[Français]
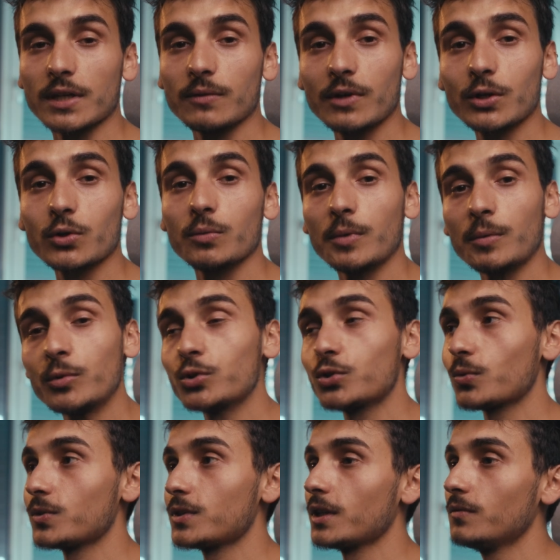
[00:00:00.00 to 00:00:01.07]
savoir qu'au moment où je
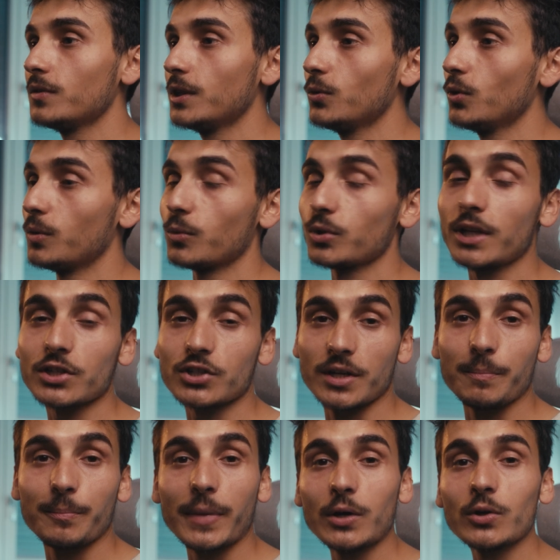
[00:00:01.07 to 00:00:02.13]
tourne cette vidéo, le montage
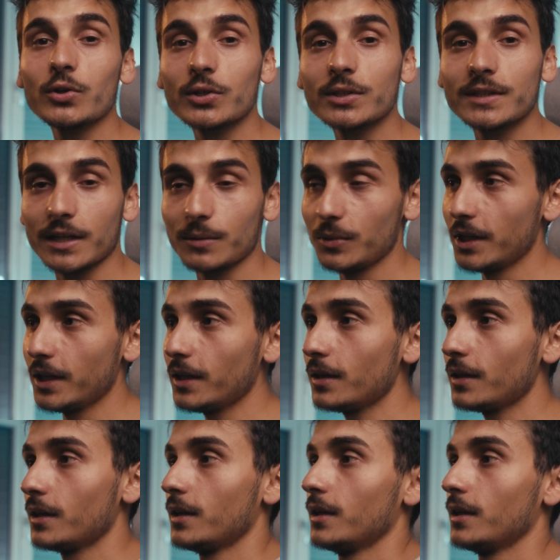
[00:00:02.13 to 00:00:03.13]
n'est pas encore terminé.